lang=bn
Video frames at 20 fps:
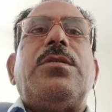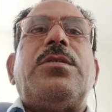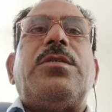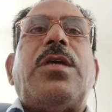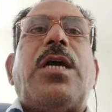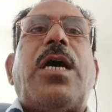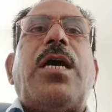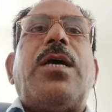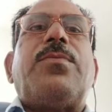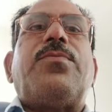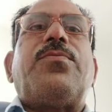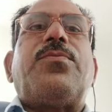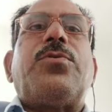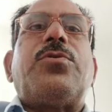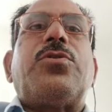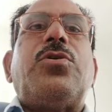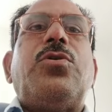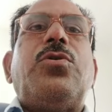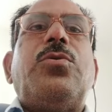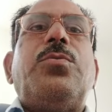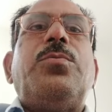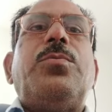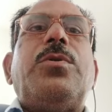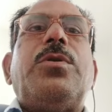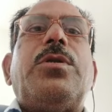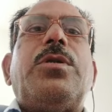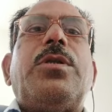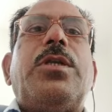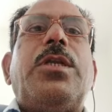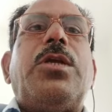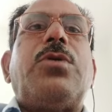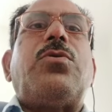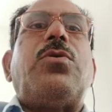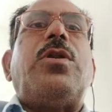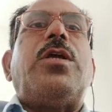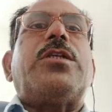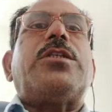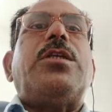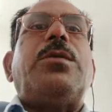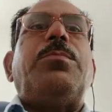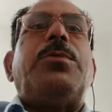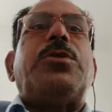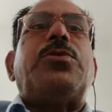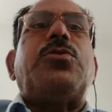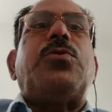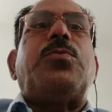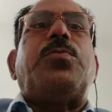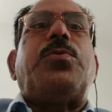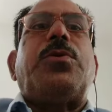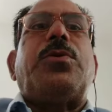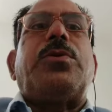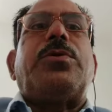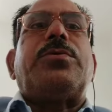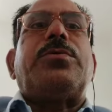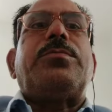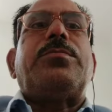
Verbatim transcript: যার প্রথম নিকোলাসের মৃত্যুর পর